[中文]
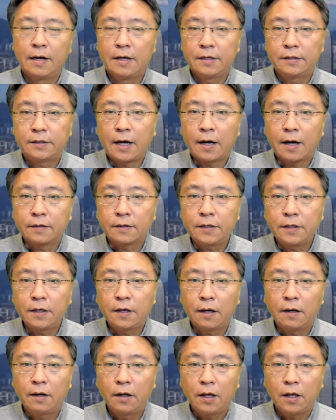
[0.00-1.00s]
香港是一
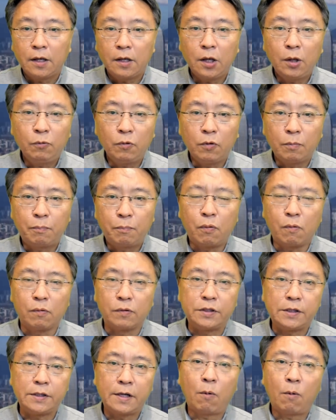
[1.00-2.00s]
个英语普
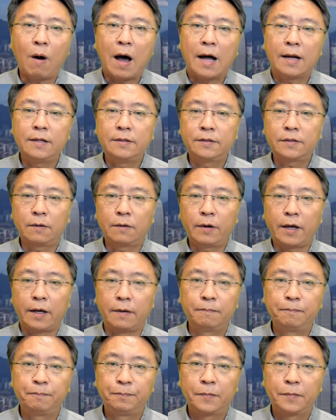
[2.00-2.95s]
及的华人社会，